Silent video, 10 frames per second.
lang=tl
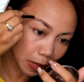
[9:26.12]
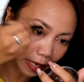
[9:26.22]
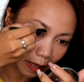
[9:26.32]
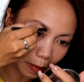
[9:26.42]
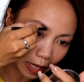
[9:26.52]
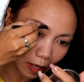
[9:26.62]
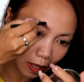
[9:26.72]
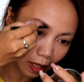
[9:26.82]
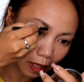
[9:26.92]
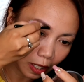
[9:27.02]
badang
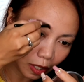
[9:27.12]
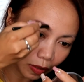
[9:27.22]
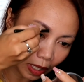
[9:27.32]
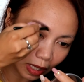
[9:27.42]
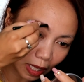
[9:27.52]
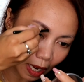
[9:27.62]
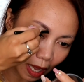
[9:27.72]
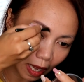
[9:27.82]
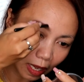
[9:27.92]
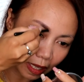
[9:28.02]
middle. Yung
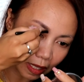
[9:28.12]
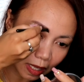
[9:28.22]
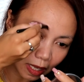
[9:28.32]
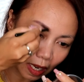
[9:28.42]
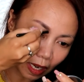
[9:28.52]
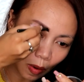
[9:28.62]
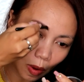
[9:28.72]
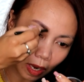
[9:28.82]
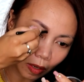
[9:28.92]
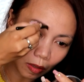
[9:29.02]
natira is
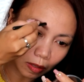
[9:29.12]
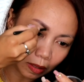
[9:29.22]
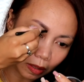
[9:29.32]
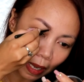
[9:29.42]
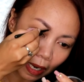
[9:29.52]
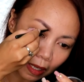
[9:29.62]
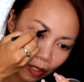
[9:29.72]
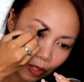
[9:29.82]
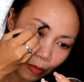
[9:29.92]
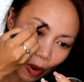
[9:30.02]
ginagawa kong parang
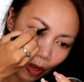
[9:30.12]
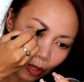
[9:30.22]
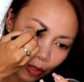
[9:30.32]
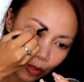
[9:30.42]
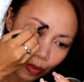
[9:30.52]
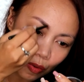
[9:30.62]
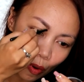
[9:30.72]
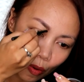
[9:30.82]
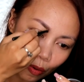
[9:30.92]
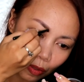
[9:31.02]
small
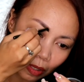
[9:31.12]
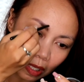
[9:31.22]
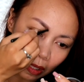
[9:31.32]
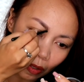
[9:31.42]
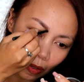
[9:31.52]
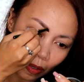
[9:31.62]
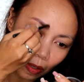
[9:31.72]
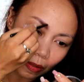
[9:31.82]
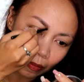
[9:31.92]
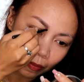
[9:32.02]
stroke dito